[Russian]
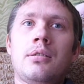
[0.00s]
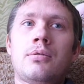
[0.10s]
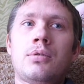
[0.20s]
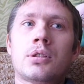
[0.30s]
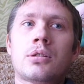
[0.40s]

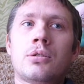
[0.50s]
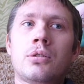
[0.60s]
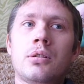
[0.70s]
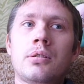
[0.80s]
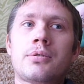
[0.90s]
Вот,
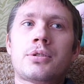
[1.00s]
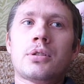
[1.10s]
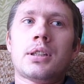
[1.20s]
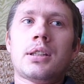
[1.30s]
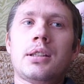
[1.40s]
но
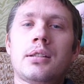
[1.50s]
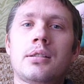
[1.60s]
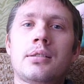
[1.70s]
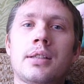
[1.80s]
все-таки